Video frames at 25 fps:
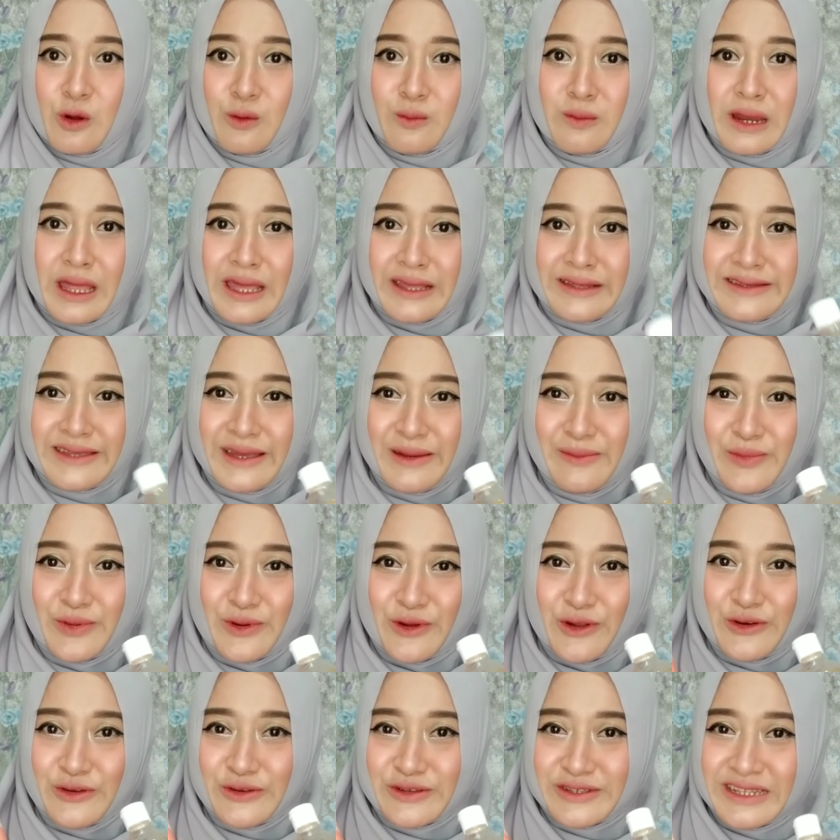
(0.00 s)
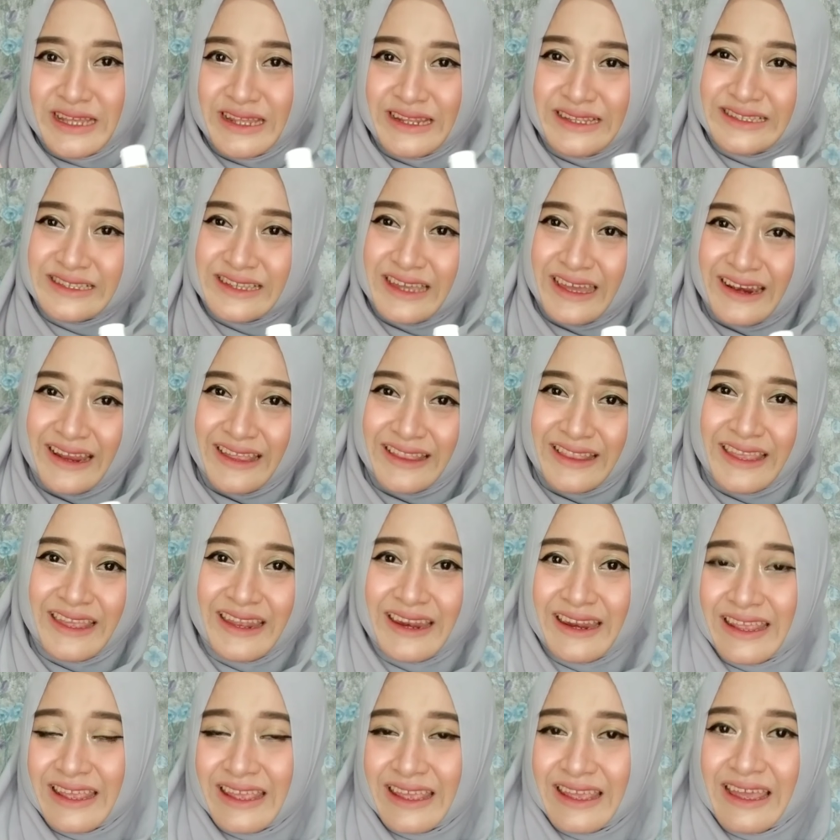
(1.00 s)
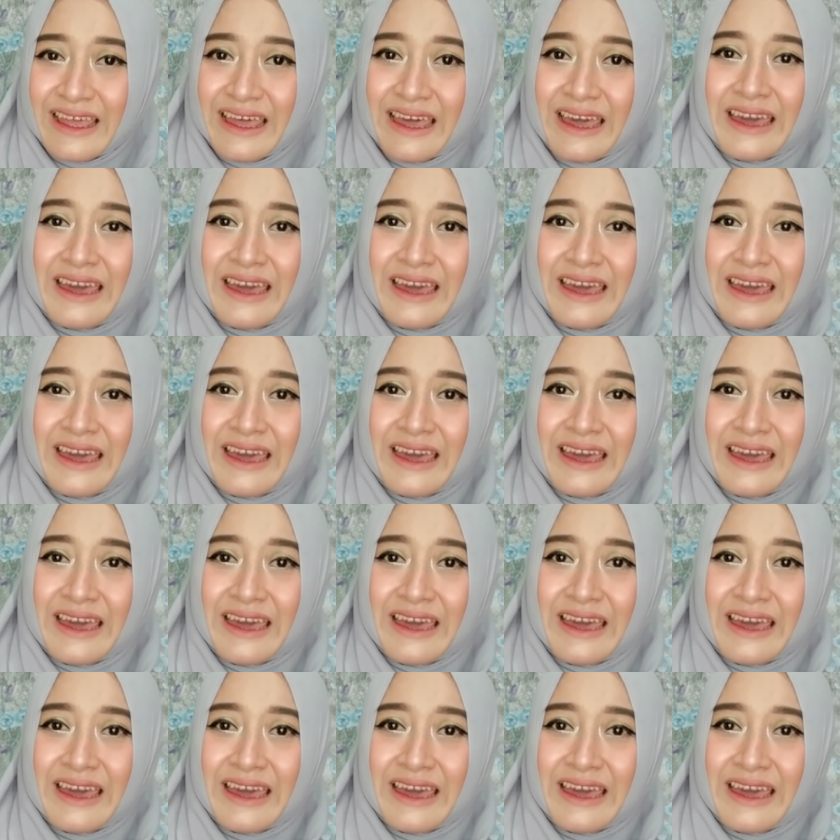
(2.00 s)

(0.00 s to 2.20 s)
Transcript: mau belanja produk dari Scarlett ini.